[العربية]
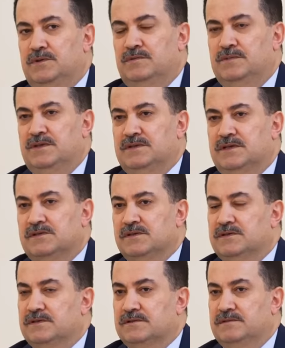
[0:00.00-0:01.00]
واليوم
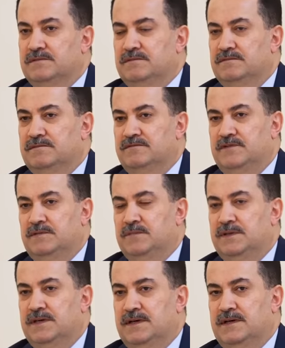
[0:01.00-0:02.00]
ننتصر في
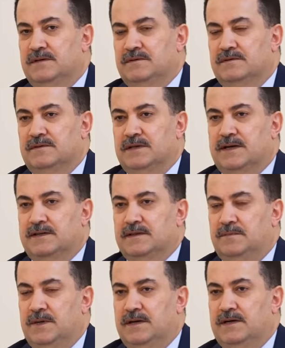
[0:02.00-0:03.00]
البناء
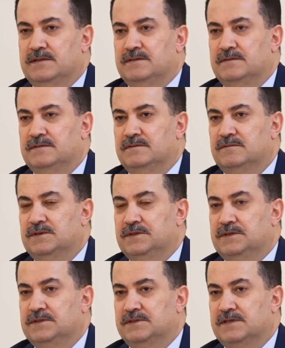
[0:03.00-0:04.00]
والخدمات
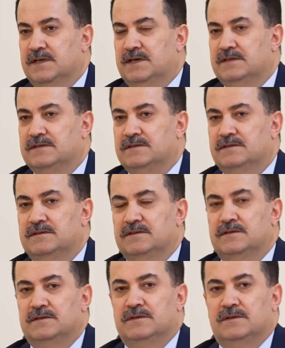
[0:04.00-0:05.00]
والاقتصاد
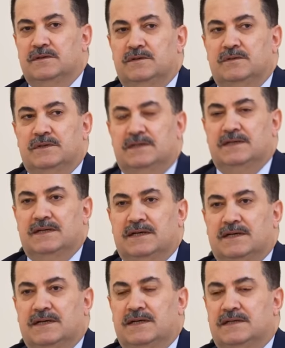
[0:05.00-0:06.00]

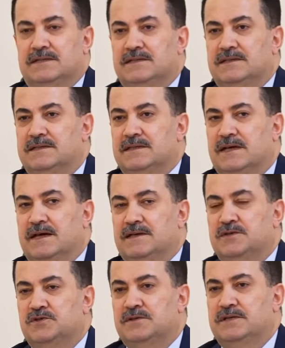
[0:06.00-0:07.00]
والعلاقات
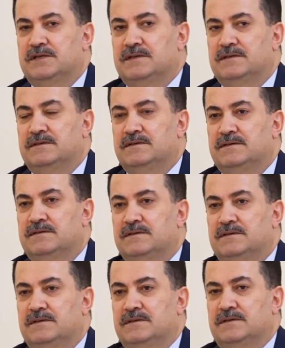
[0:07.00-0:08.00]
الخارجية
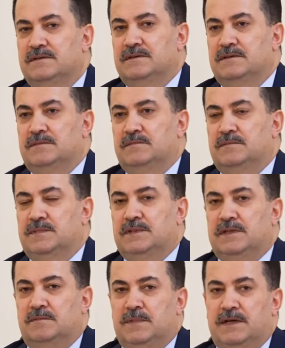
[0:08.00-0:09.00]

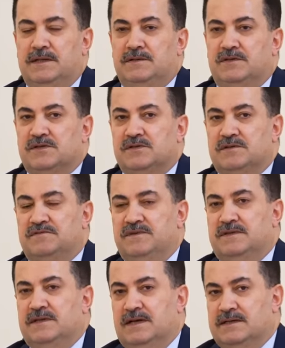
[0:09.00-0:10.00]
مثلما ننتصر
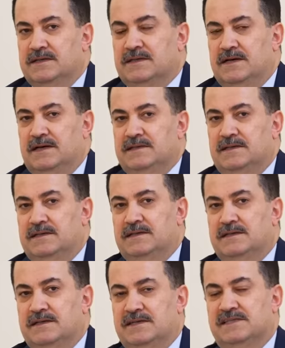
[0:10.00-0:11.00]
في تحقيق هذا
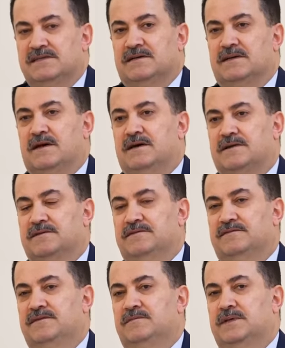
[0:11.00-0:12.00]
الاستقرار
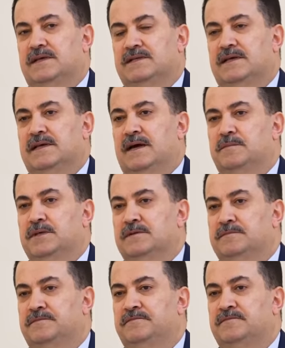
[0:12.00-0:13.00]
في بلدنا
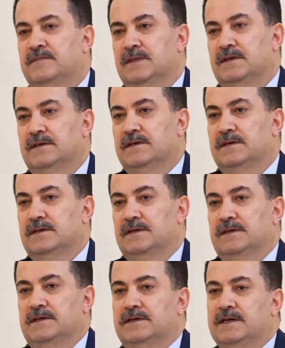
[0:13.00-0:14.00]
الحبيب
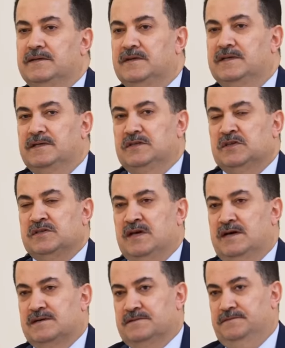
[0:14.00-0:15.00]
يأتي
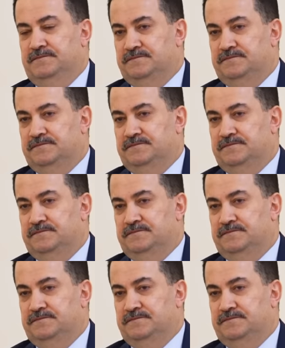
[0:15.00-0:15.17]
انتصار